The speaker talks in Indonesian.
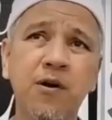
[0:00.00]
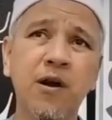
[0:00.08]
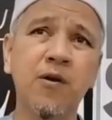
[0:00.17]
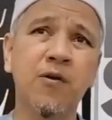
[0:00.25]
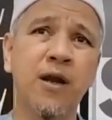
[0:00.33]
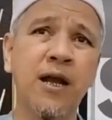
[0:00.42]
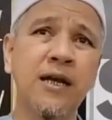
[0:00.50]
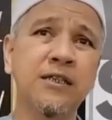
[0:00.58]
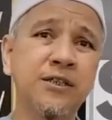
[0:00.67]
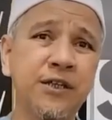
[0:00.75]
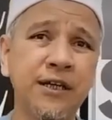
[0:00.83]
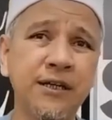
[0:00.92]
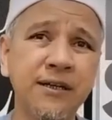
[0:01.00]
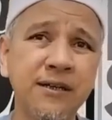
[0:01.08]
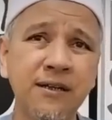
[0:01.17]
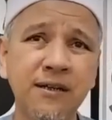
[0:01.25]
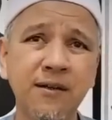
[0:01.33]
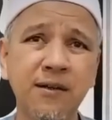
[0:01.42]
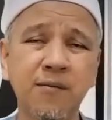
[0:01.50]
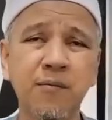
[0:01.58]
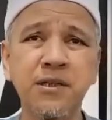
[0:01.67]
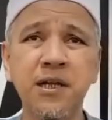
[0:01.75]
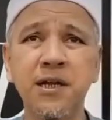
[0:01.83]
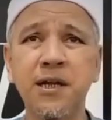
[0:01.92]
orang-orang asing, ya,
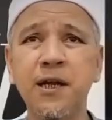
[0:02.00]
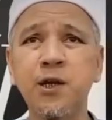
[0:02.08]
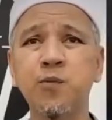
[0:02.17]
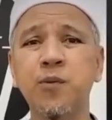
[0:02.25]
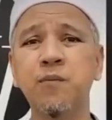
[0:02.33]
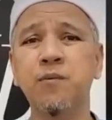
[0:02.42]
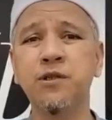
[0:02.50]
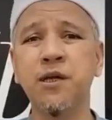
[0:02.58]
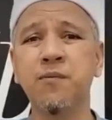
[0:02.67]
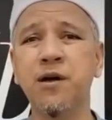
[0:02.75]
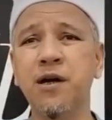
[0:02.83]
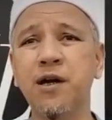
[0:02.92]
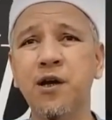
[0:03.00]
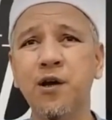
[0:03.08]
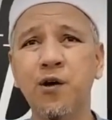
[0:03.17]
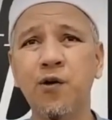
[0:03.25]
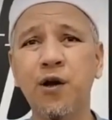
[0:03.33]
menjalani kehidupan bersama